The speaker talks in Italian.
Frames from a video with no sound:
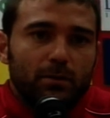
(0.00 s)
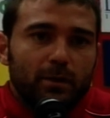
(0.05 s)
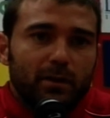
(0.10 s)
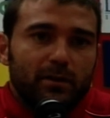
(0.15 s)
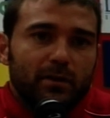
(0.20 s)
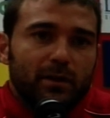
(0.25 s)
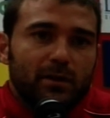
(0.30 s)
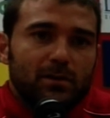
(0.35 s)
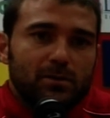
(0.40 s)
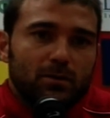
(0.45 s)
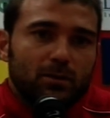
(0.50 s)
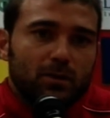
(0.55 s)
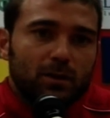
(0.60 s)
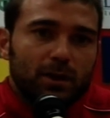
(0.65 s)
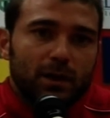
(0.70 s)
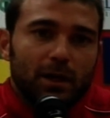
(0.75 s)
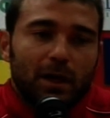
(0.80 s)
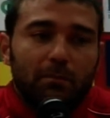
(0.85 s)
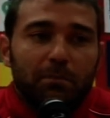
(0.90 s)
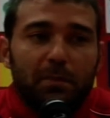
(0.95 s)

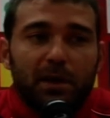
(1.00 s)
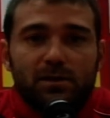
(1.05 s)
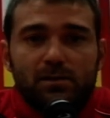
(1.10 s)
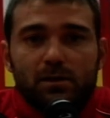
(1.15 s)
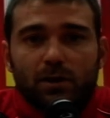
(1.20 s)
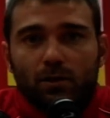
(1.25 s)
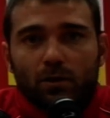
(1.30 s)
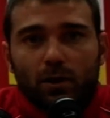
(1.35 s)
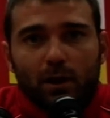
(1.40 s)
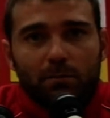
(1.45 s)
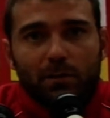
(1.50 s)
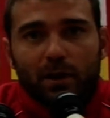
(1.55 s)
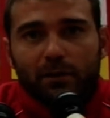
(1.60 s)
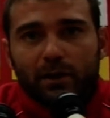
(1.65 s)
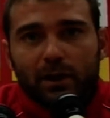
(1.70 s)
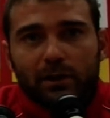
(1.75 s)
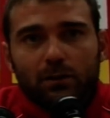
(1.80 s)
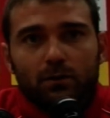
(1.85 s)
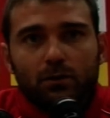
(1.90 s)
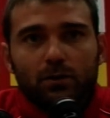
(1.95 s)
prestazioni e penso che non l'abbia
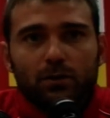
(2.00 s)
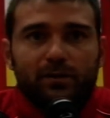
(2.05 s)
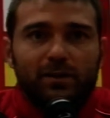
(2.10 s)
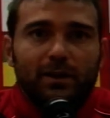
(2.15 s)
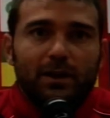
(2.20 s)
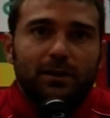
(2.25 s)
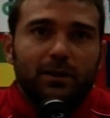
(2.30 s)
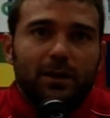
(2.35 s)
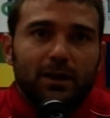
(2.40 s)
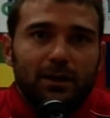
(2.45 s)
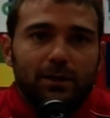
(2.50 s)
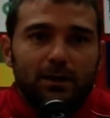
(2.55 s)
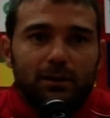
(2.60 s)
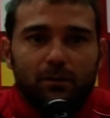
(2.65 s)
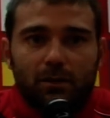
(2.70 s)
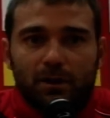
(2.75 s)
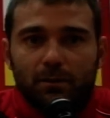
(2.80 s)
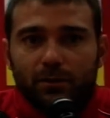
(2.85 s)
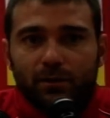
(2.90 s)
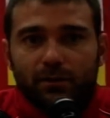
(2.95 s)
fatto sia in
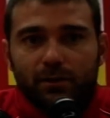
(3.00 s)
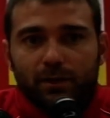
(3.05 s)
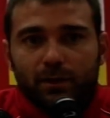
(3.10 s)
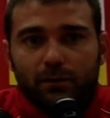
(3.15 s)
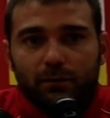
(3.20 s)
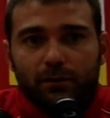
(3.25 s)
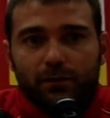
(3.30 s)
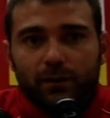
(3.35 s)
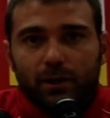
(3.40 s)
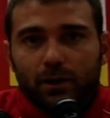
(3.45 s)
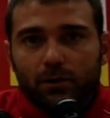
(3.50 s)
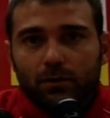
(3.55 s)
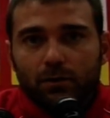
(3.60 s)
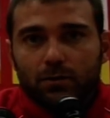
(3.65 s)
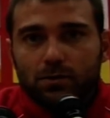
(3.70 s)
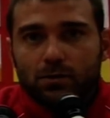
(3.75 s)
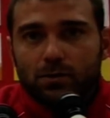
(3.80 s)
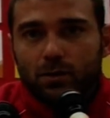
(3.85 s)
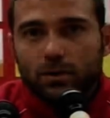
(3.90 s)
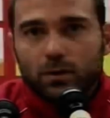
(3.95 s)
negativo che in positivo fino ad
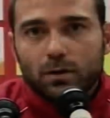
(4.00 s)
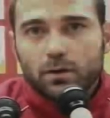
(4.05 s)
oggi.